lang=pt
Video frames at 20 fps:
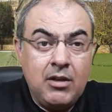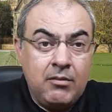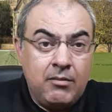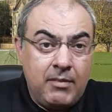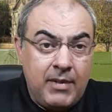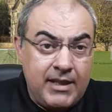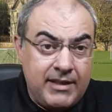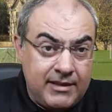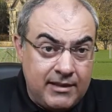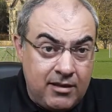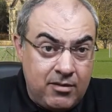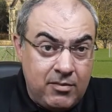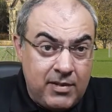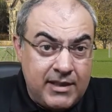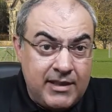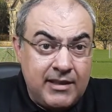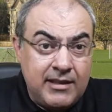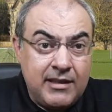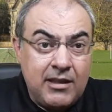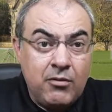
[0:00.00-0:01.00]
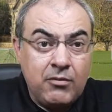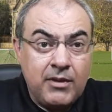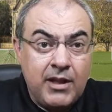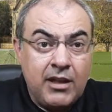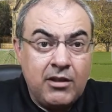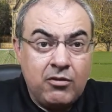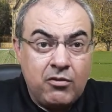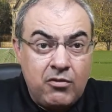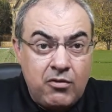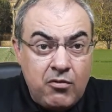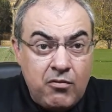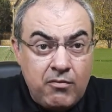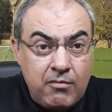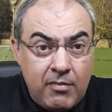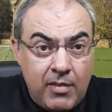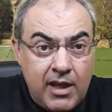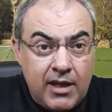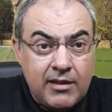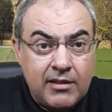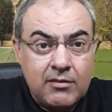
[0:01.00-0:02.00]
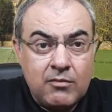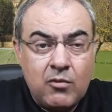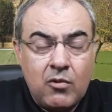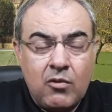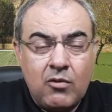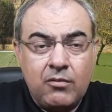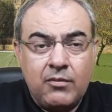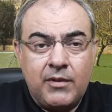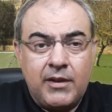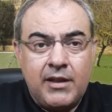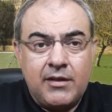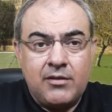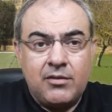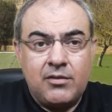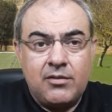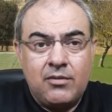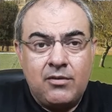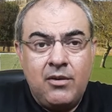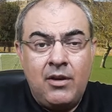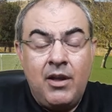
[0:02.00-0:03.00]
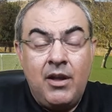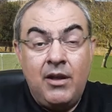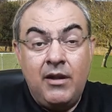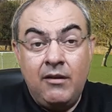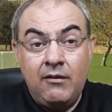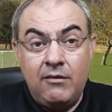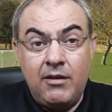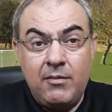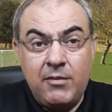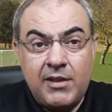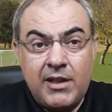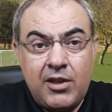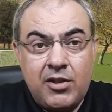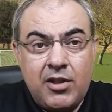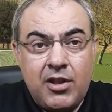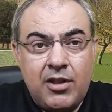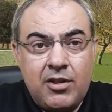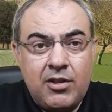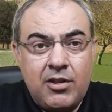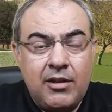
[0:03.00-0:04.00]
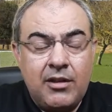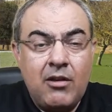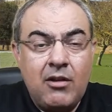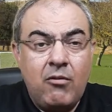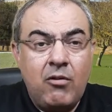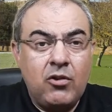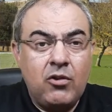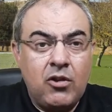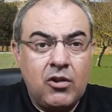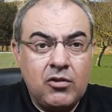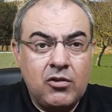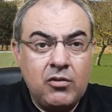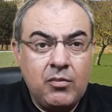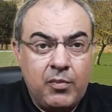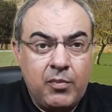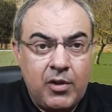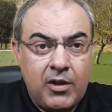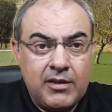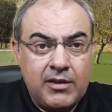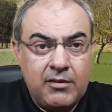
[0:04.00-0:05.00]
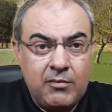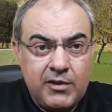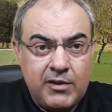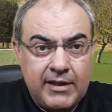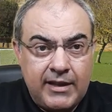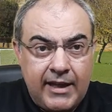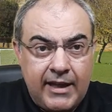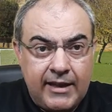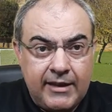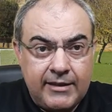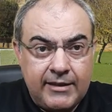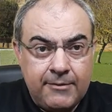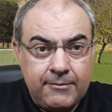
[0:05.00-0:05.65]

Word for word: mas ambas estão dentro de um mesmo contexto. Vamos adiante então ao nosso próximo slide.